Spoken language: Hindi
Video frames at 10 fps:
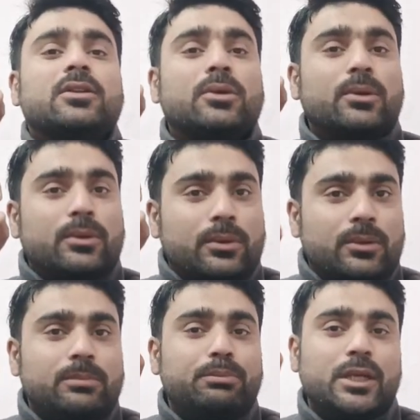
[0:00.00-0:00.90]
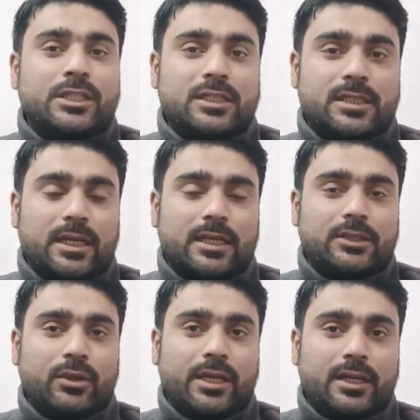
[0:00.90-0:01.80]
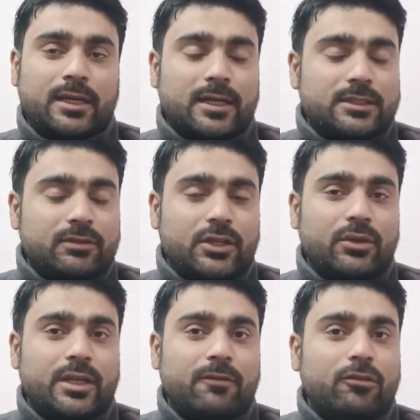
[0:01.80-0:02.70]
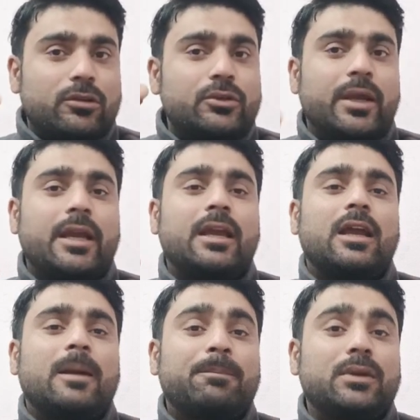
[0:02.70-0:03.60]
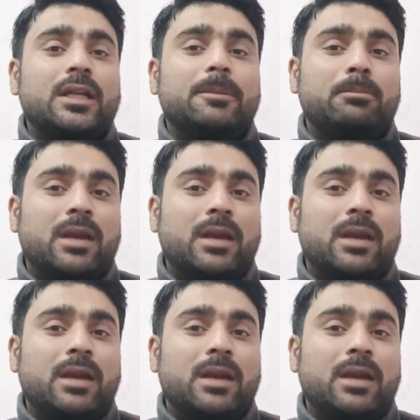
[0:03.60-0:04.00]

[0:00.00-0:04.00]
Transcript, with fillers: तो उन पेशेंट्स के लिए जो है ये ख़ास वीडियो कि वो जो है अपनी